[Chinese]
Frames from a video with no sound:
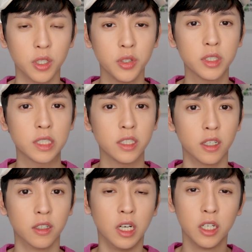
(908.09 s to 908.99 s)
因为真
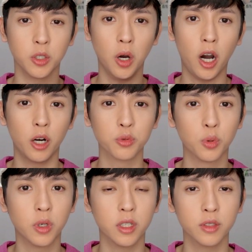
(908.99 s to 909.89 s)
的有好
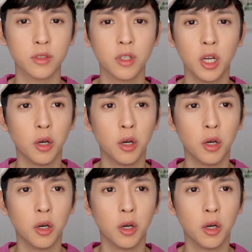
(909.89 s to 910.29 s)
多人